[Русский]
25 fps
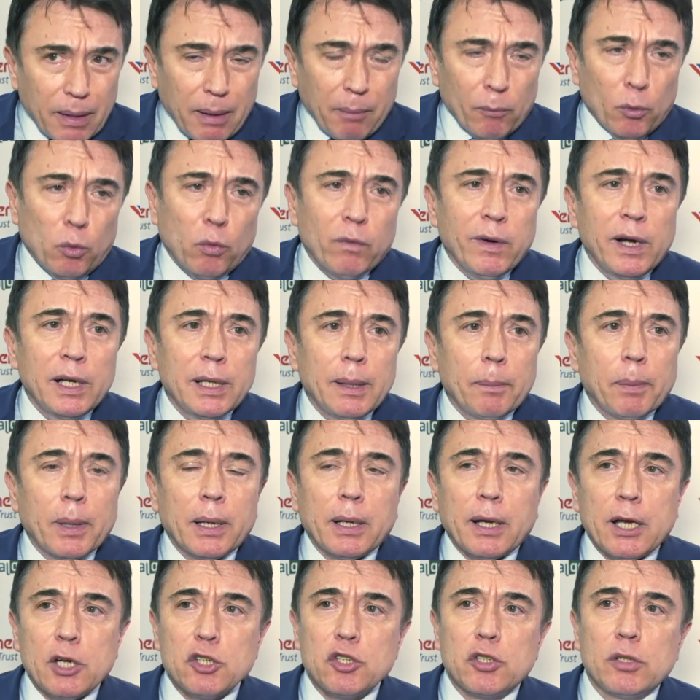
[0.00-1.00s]
буквально по
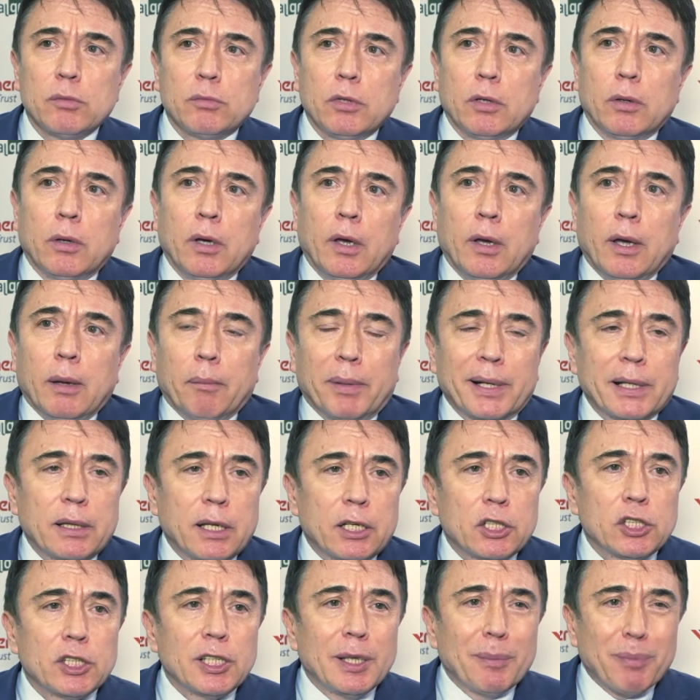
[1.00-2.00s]
каждому
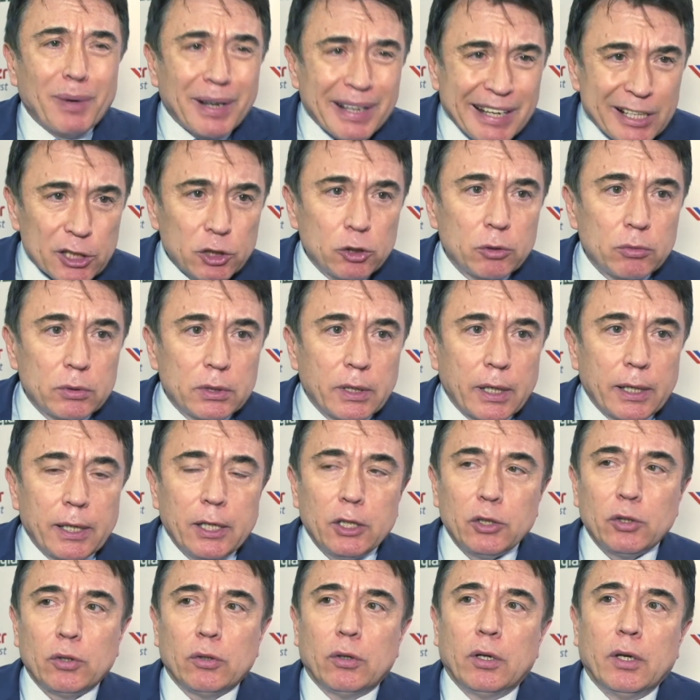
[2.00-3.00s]
предложению, по каждому
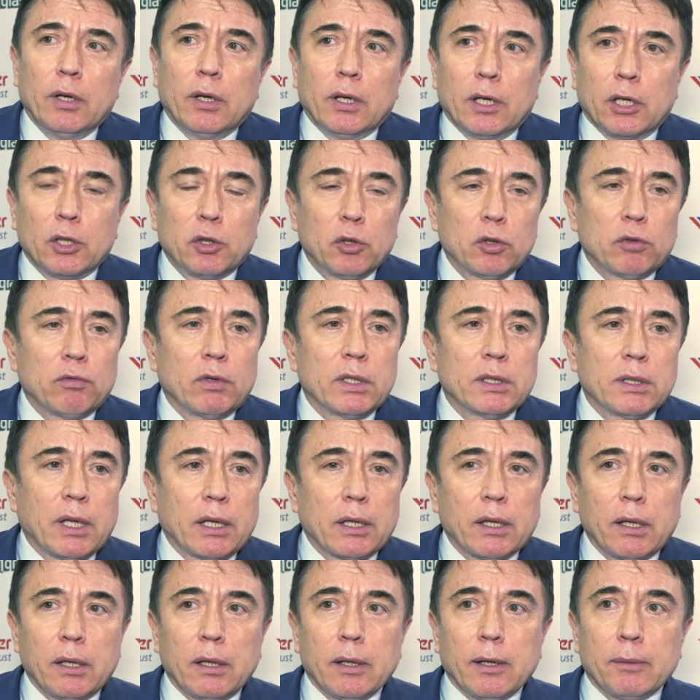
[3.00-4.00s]
тренду идут вот
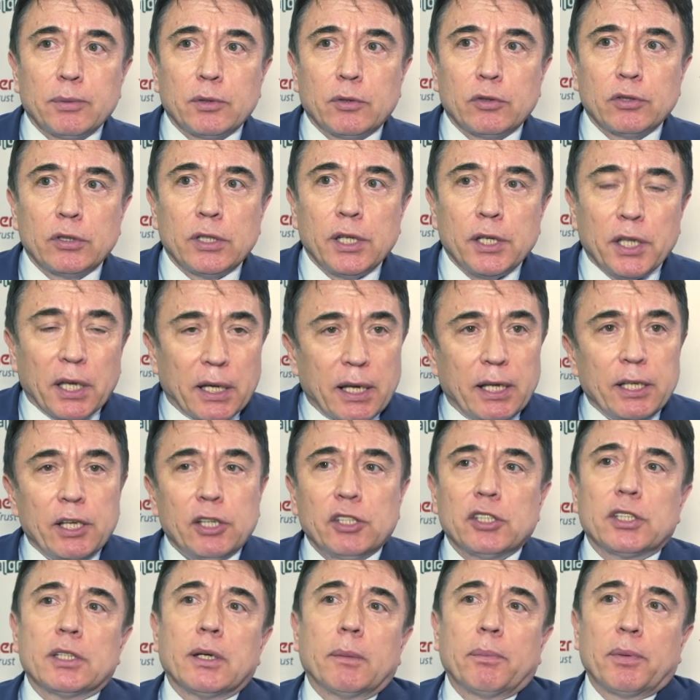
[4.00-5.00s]
такие обсуждения.
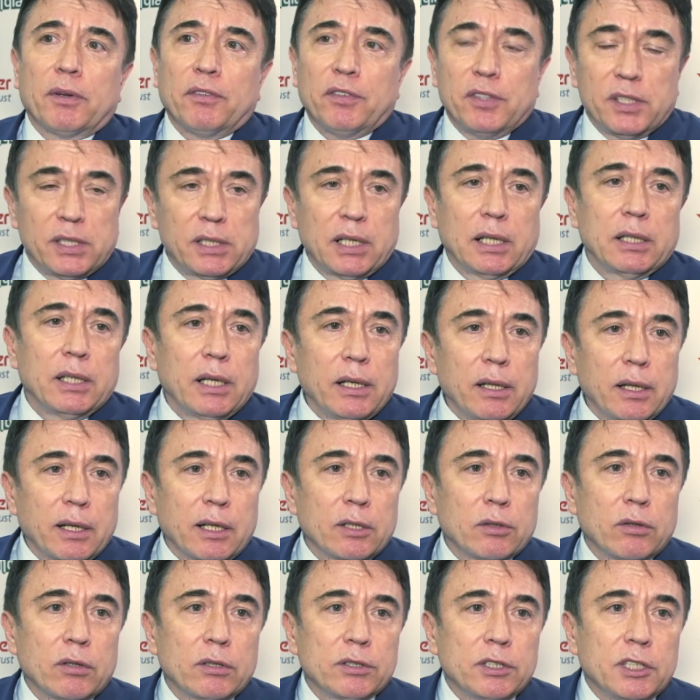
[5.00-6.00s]
Конечно, профессионалы,
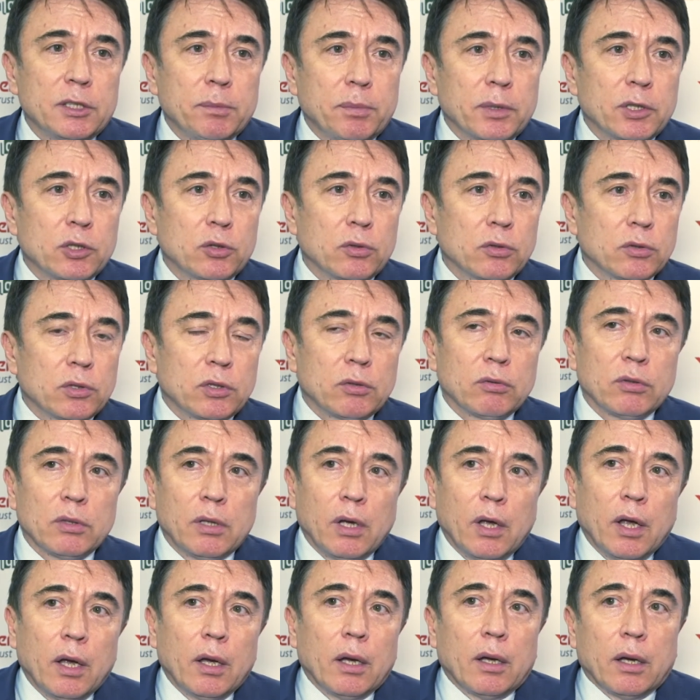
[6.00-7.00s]
которые здесь присутствуют,
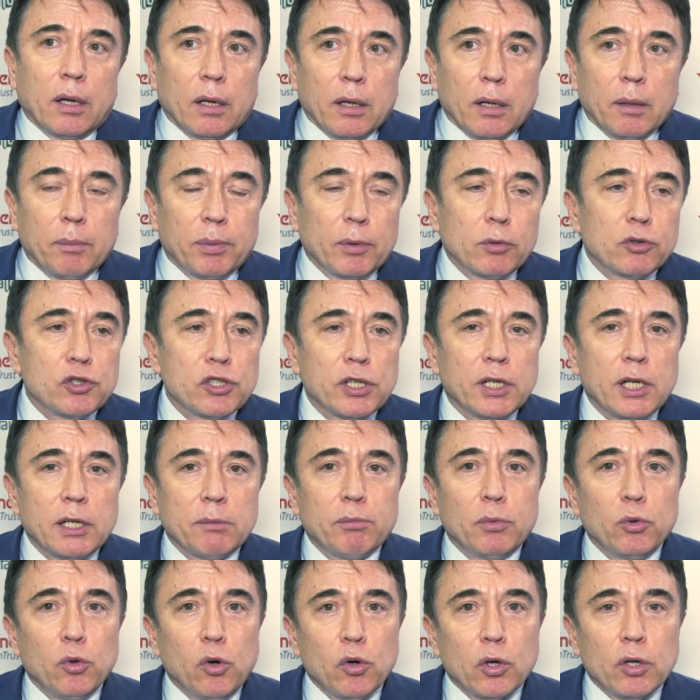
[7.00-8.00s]
э,
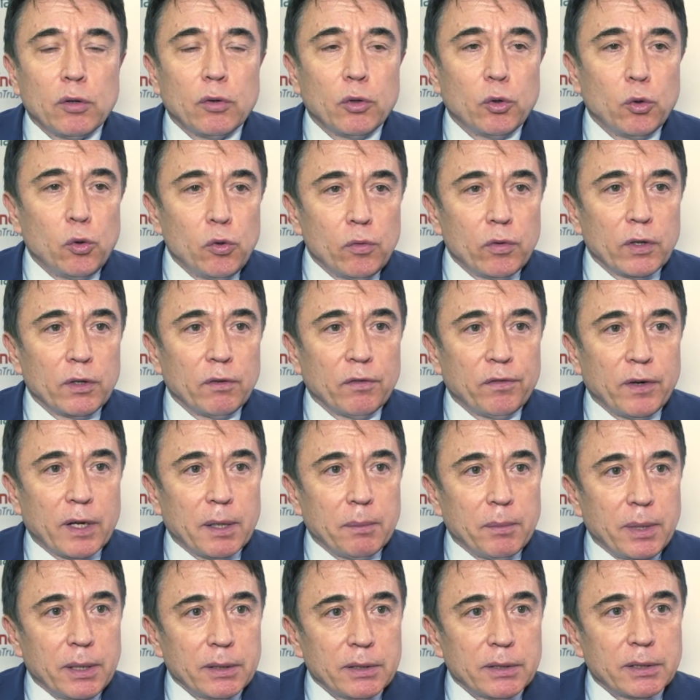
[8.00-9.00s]
получают много новой
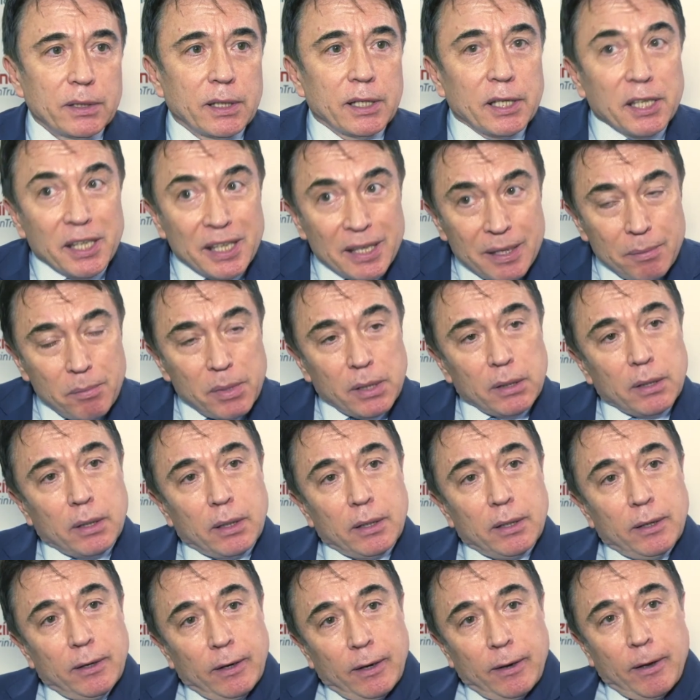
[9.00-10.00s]
информации
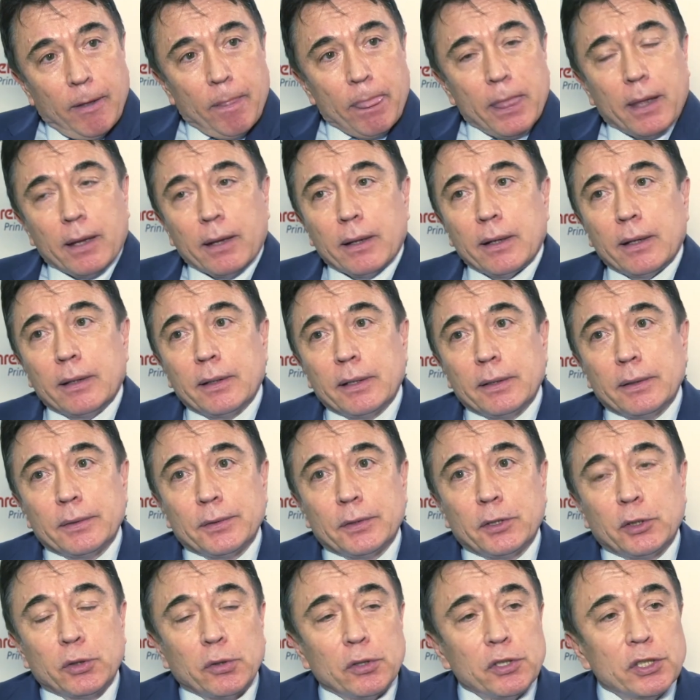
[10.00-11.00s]
именно э,
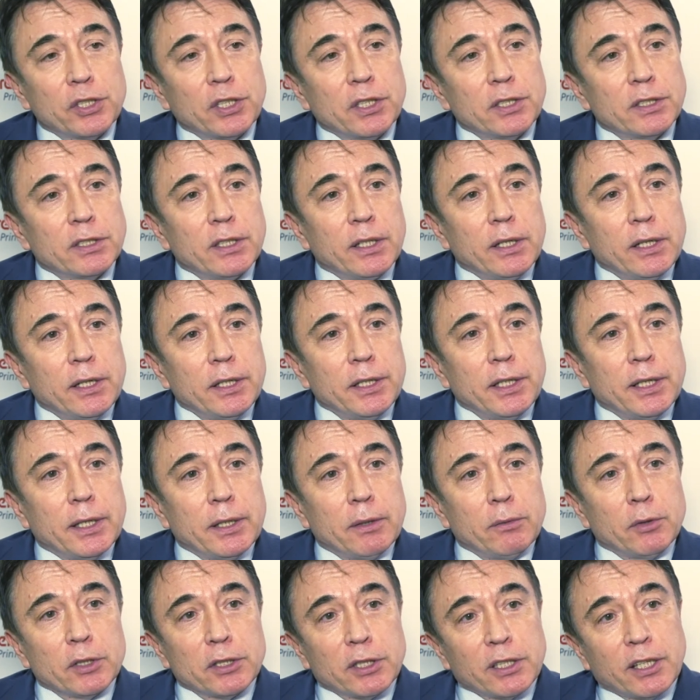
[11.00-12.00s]
с точки
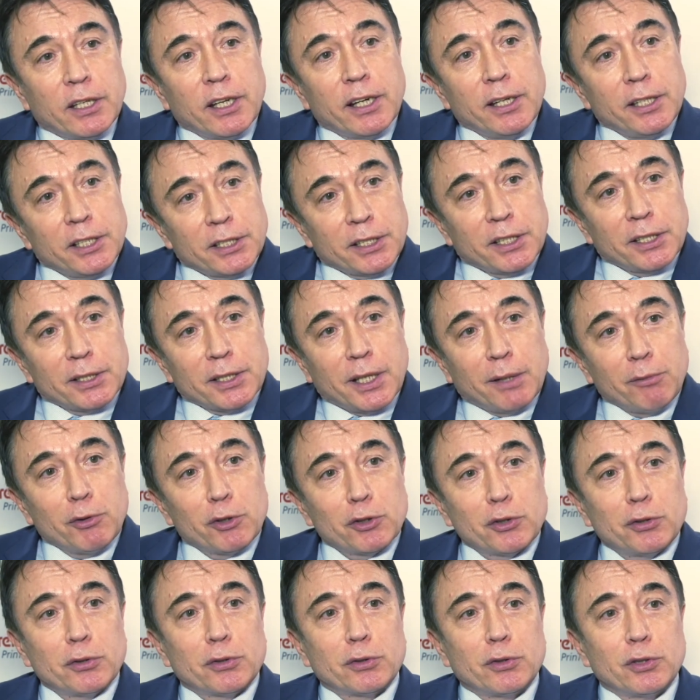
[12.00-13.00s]
зрения вот критики того,
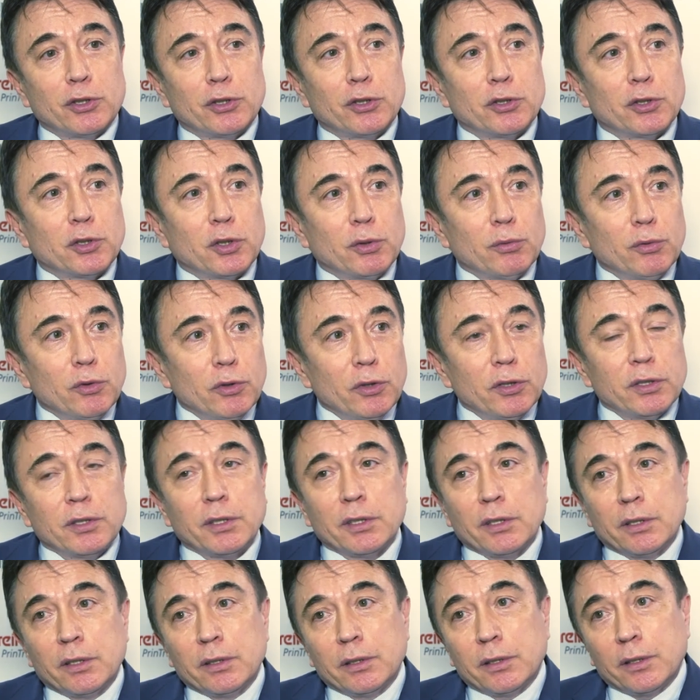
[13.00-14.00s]
что существует,
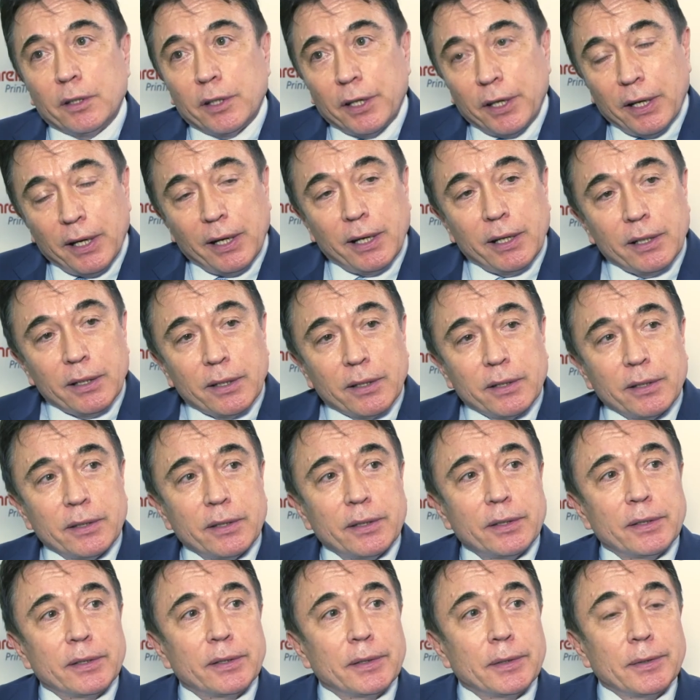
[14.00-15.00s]
и реальных
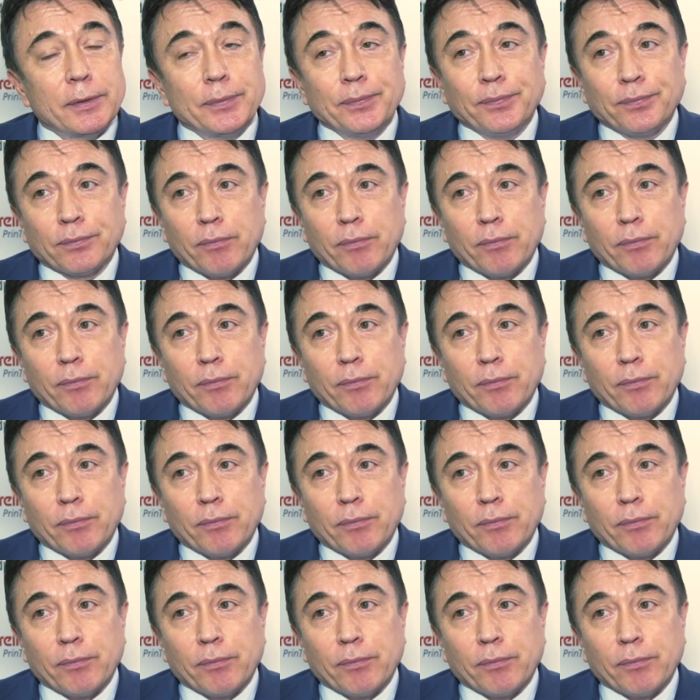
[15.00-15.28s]
э,